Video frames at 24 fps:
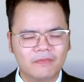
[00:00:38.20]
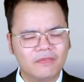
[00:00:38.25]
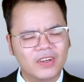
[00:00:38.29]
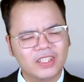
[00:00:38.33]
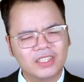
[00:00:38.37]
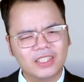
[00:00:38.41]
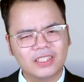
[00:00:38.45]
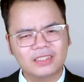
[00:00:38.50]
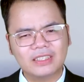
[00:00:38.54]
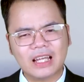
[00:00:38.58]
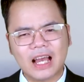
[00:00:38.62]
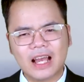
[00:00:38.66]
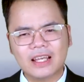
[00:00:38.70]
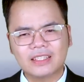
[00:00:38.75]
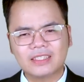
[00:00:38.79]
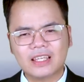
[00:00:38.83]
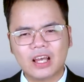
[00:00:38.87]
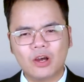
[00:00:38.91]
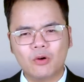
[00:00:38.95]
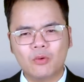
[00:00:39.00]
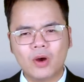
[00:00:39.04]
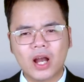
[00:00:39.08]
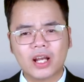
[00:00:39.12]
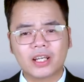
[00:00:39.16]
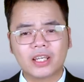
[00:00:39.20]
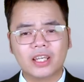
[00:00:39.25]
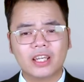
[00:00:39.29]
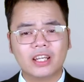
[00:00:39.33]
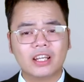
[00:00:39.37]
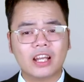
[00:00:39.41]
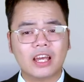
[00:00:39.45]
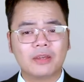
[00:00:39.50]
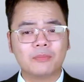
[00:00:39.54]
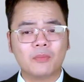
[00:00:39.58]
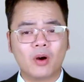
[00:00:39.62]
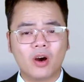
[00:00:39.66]
Vậy thì tại sao Hoa
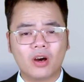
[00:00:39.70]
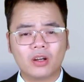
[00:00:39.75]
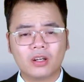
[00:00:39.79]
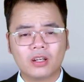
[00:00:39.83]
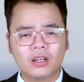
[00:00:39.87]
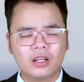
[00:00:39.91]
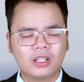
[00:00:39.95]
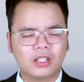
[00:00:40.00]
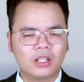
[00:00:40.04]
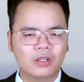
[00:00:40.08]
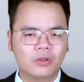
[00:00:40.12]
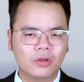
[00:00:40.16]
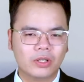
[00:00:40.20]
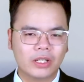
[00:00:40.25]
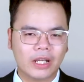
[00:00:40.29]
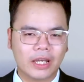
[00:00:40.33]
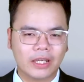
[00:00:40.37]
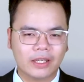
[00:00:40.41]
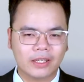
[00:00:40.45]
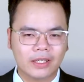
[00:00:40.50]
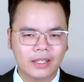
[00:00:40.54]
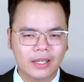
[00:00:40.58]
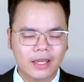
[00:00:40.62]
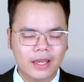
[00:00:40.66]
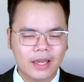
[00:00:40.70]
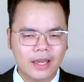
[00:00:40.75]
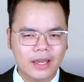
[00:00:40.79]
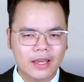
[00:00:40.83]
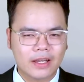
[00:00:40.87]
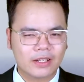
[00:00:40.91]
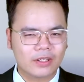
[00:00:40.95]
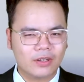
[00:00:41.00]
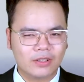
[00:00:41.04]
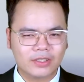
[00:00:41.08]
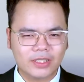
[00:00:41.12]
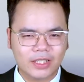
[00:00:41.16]
Kỳ lại bỏ lỡ cơ hội này?
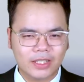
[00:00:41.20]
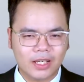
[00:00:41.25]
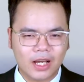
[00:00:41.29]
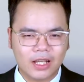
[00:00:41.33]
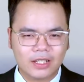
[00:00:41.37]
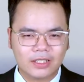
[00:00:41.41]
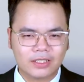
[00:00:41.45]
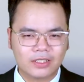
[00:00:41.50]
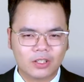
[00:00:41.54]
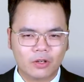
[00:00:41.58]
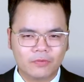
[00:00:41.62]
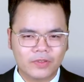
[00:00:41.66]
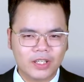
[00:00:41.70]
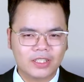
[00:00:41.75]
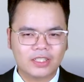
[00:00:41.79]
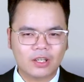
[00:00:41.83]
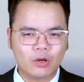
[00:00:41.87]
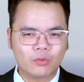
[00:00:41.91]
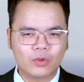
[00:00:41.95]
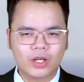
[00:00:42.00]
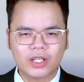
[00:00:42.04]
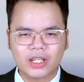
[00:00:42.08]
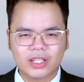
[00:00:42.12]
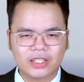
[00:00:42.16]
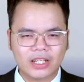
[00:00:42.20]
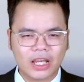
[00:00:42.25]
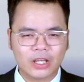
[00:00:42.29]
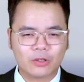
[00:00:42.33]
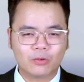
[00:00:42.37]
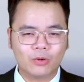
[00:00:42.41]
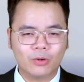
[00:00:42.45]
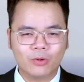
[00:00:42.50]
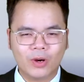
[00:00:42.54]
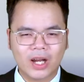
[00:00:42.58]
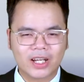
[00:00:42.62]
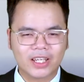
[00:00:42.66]
Có gì ẩn giấu phía sau quyết định này
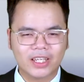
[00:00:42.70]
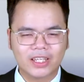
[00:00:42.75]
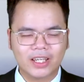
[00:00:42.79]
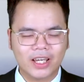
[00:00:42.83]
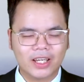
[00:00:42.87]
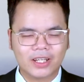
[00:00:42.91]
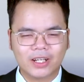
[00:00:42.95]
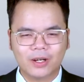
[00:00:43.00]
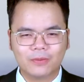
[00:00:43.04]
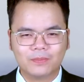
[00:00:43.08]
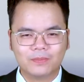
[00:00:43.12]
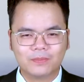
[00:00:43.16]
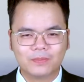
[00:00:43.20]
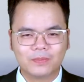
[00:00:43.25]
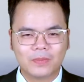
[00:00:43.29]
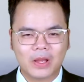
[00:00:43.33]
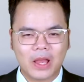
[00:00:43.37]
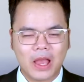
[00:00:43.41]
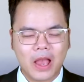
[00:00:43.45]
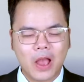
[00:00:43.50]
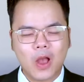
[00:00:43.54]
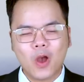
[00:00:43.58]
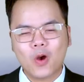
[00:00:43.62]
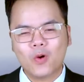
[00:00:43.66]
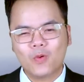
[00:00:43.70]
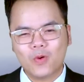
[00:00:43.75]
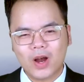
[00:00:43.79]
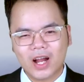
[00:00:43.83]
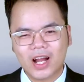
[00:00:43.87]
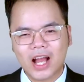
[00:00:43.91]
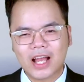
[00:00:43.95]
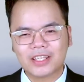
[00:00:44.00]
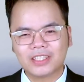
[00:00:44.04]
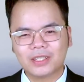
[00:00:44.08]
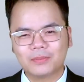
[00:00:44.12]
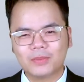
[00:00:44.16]
của Hoa Kỳ hay không?
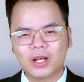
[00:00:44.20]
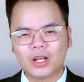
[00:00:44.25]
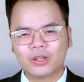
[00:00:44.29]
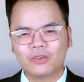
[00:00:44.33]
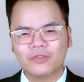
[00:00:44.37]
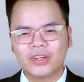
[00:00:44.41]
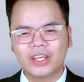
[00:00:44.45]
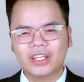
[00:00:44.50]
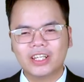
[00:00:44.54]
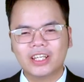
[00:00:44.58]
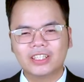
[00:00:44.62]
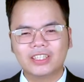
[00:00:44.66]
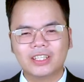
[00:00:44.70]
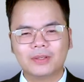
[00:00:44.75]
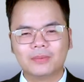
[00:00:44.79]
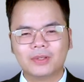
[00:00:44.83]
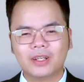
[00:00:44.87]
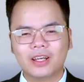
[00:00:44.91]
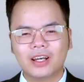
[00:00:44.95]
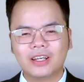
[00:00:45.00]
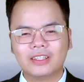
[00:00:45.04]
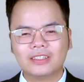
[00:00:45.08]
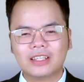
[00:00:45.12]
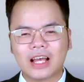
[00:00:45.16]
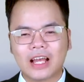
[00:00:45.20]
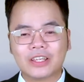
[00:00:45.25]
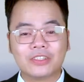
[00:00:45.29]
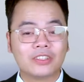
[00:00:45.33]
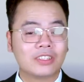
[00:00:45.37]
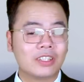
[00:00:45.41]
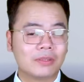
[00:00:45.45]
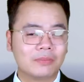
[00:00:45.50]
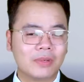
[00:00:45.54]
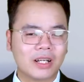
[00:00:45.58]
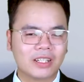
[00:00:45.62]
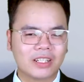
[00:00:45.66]
Hoàng Hải xin mời quý vị đi tìm lời giải
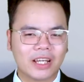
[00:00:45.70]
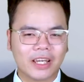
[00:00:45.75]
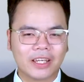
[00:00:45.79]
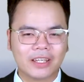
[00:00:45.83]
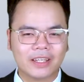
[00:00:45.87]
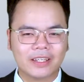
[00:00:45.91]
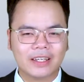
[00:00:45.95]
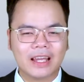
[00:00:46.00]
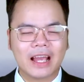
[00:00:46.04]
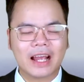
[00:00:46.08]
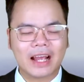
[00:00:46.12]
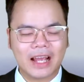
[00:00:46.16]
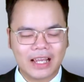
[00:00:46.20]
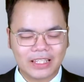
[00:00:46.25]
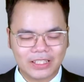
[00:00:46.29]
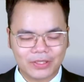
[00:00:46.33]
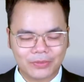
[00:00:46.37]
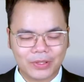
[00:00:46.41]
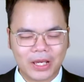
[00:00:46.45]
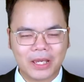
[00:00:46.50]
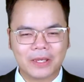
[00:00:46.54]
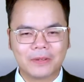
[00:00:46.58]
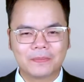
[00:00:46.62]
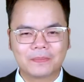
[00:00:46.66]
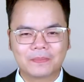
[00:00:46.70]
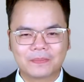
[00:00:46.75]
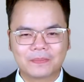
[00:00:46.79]
cho thắc mắc này ngay sau đây.